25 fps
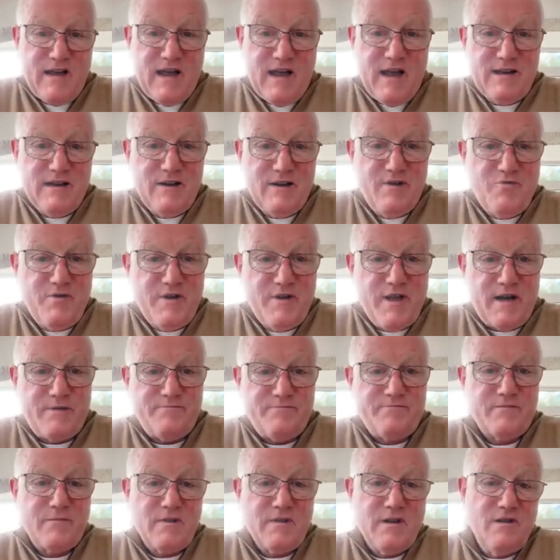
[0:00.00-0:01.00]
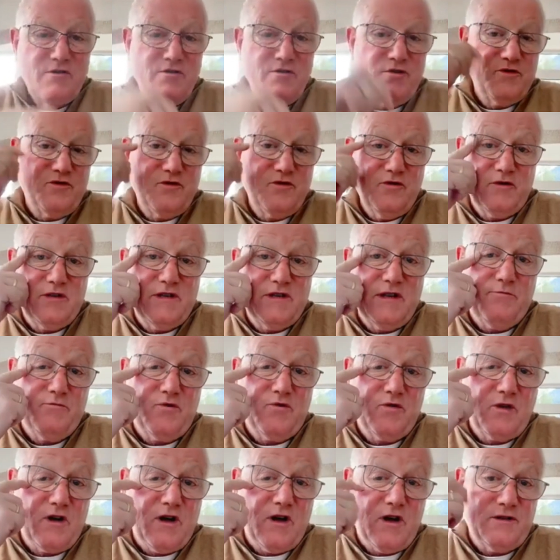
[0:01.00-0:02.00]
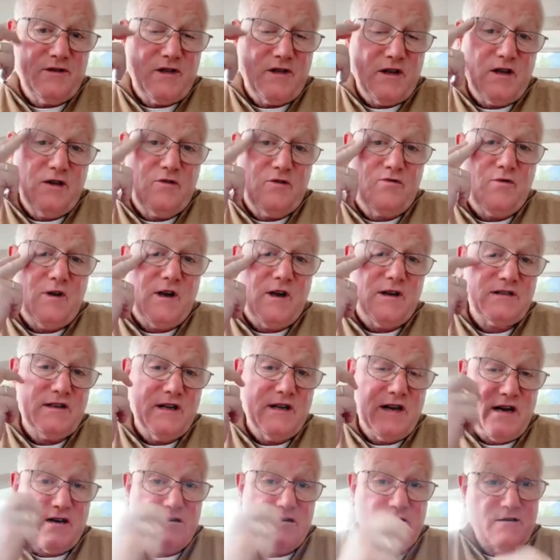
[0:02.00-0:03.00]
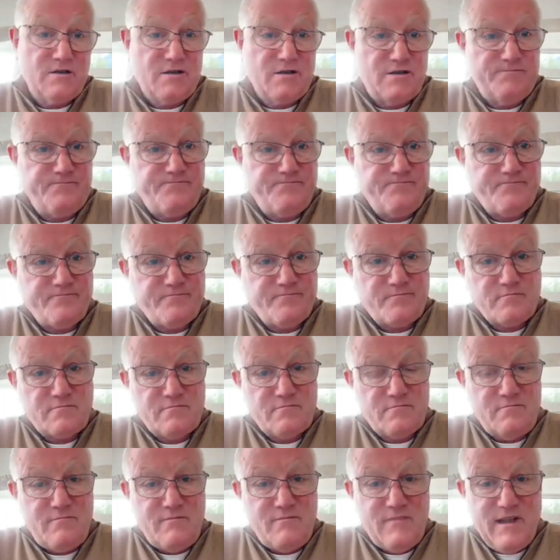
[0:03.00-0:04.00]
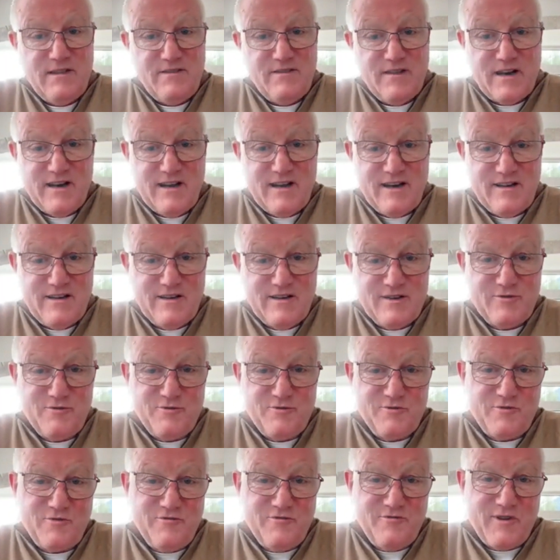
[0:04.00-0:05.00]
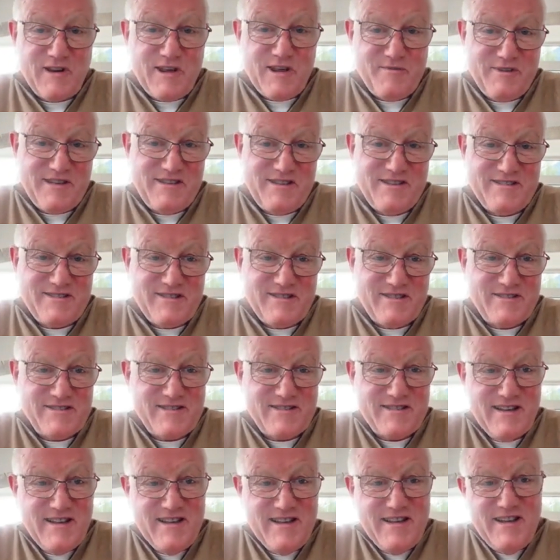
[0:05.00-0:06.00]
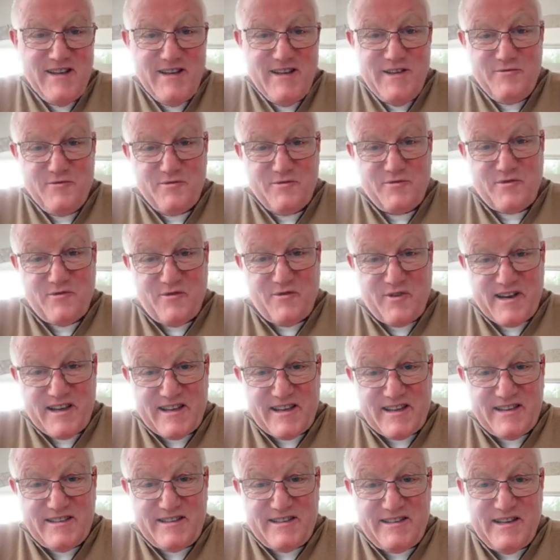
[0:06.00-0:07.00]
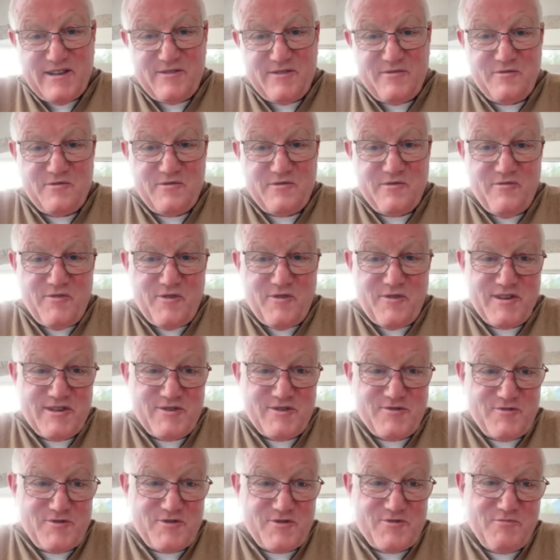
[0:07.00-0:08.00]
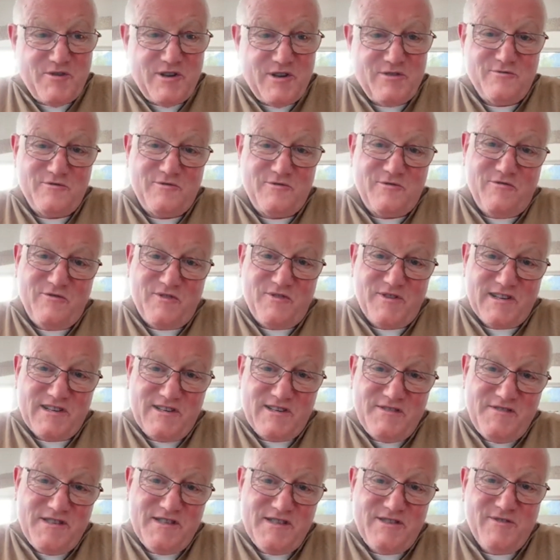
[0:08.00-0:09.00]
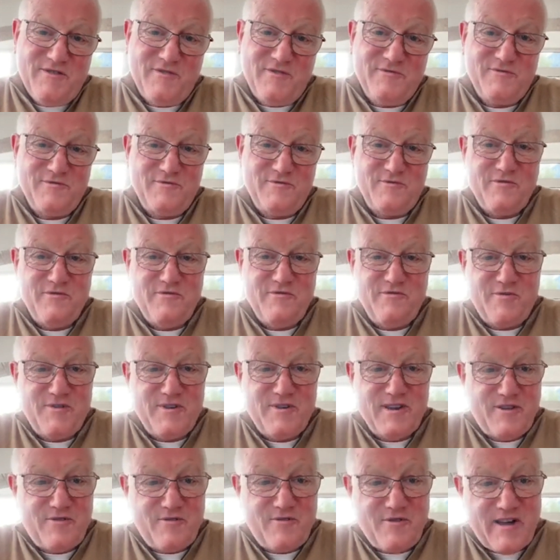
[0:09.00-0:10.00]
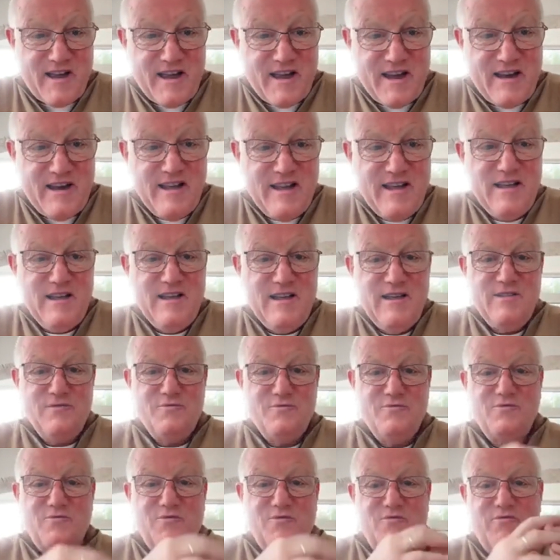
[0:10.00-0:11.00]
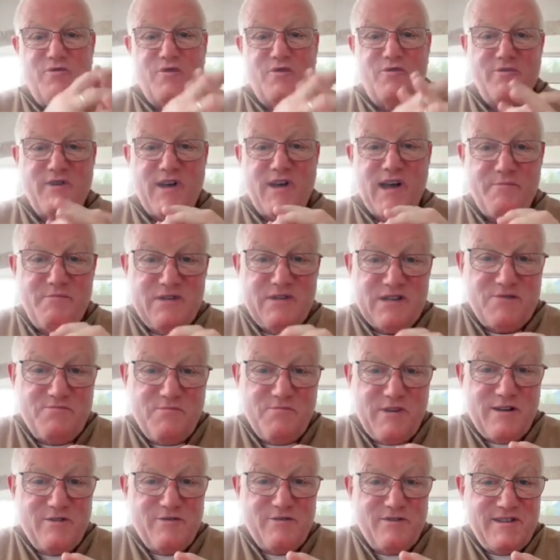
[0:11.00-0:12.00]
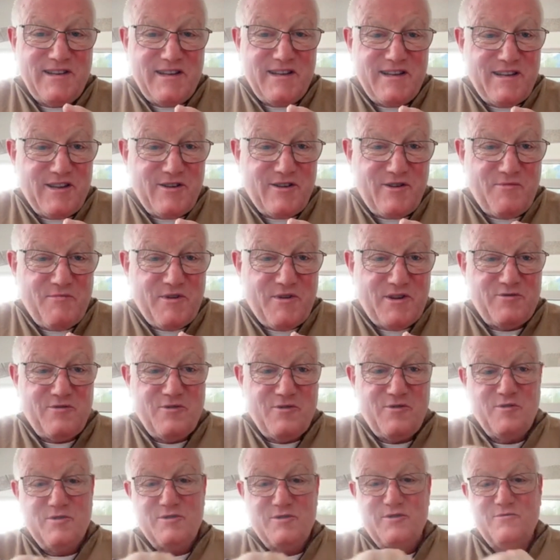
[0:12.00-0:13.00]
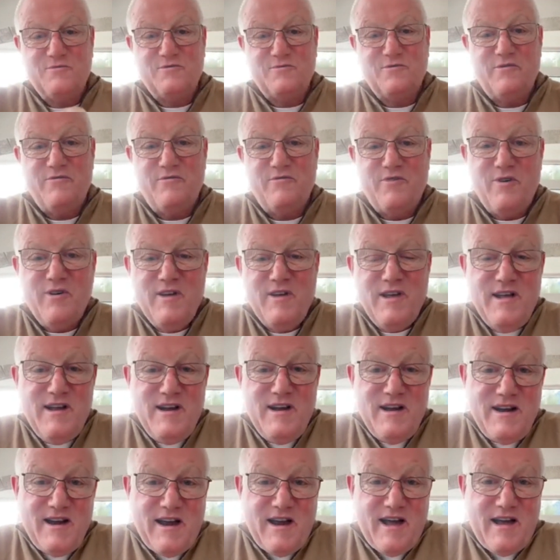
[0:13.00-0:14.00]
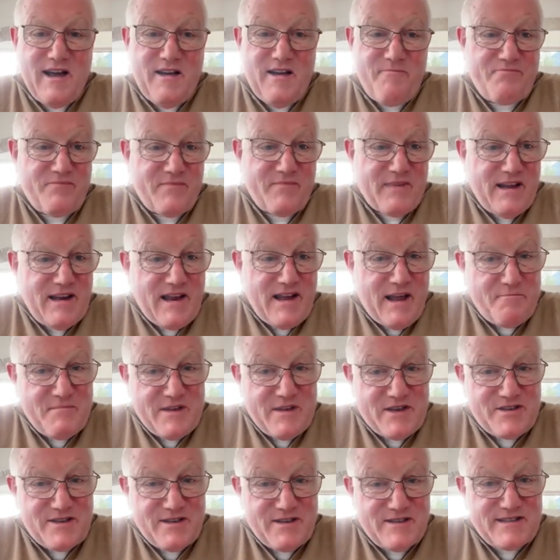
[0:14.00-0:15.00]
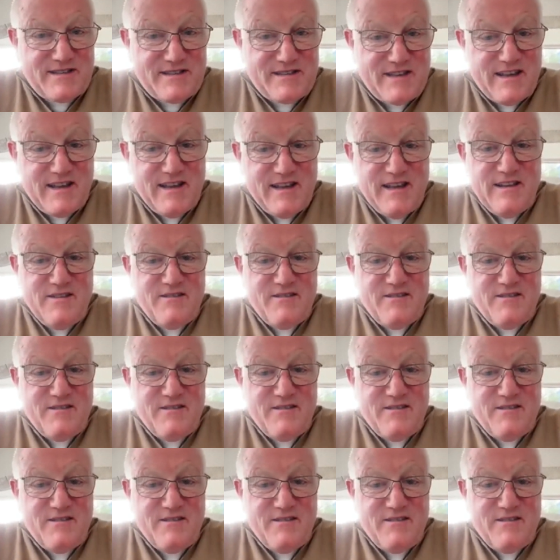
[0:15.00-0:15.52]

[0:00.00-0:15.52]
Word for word: Alléluia. Le deuxième grand territoire, c'est la langue. Dans la langue, nous trouvons la médisance nous trouvons les critiques, nous trouvons les jugements, nous trouvons les divisions, nous trouvons les querelles, nous trouvons le rabaissement, le dénigrement de l'autre, nous trouvons la, la méchanceté.